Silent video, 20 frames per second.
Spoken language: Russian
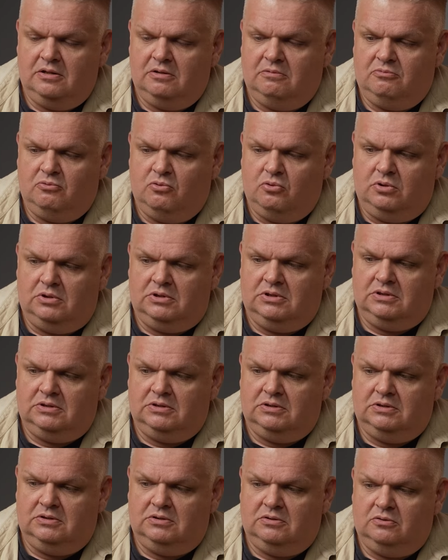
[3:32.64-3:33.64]
Вот.
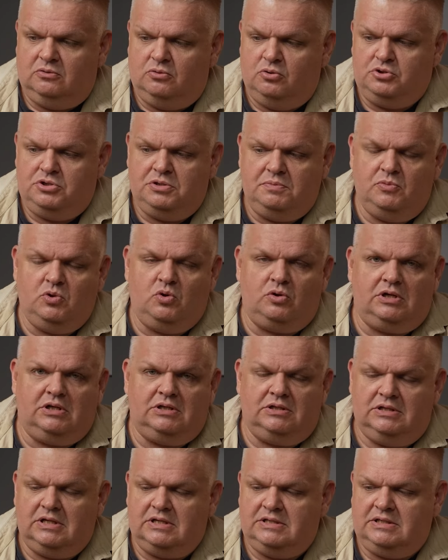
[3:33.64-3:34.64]
Очень много
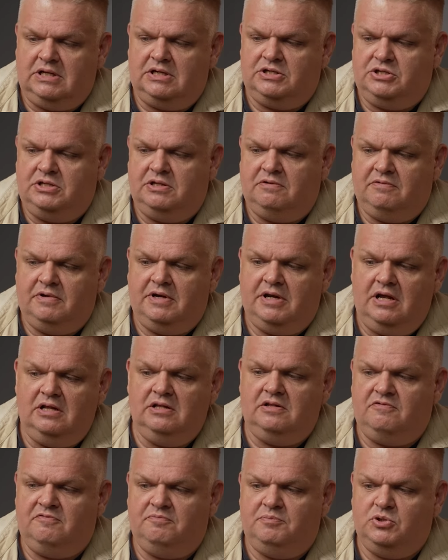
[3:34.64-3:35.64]
достаточно
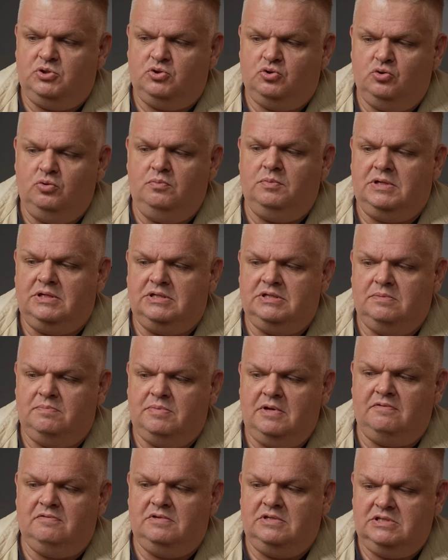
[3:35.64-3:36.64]
вариантов бесшумно
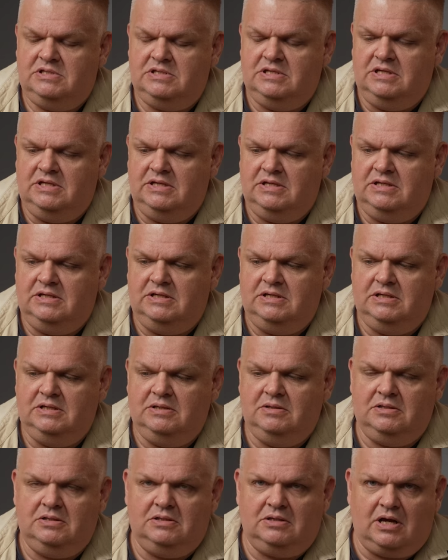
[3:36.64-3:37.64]
себя вести
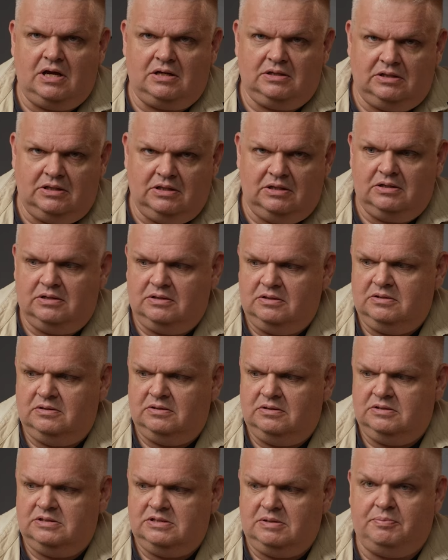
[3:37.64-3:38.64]
и
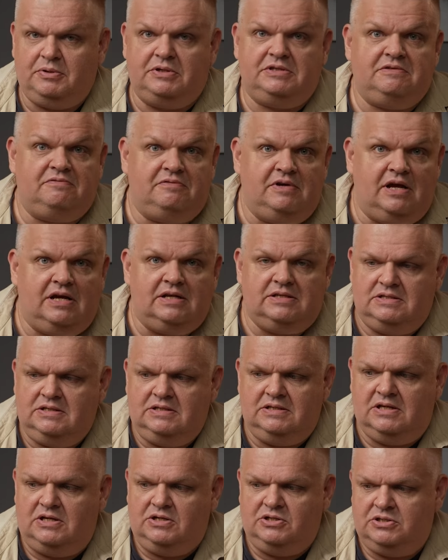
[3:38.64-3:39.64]
как-то сопротивляться
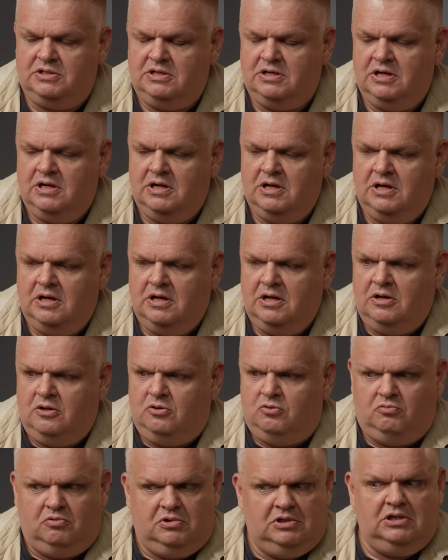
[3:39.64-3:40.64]
даже.
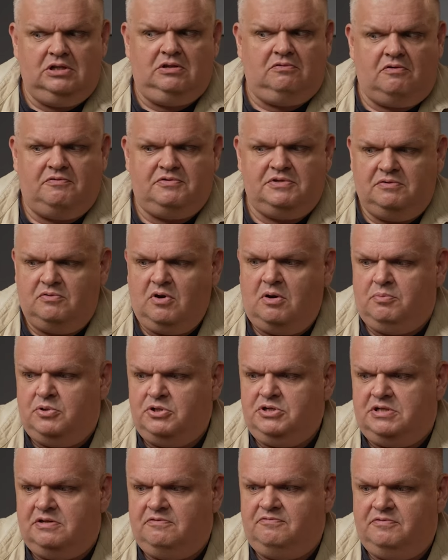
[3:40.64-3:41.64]
Вот этого всего
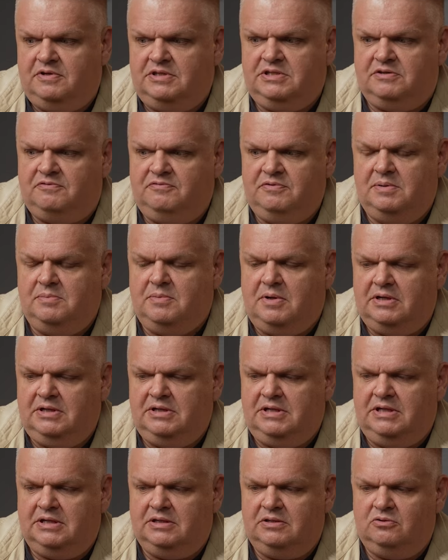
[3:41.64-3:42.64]
обычно в этих фильмах
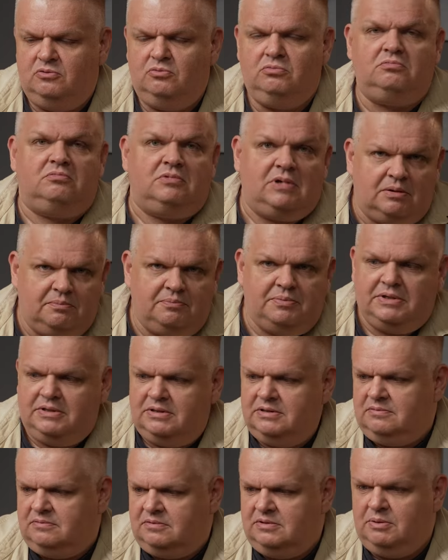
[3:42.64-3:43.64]
нет. Ну, как
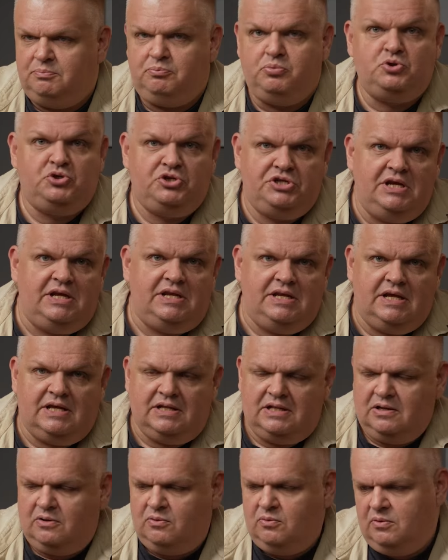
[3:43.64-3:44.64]
бы допущение
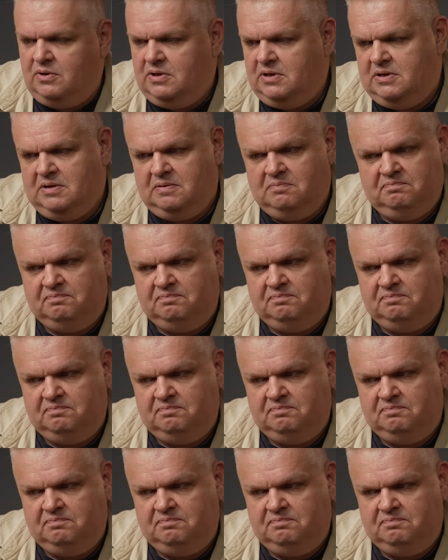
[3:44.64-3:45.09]
такое.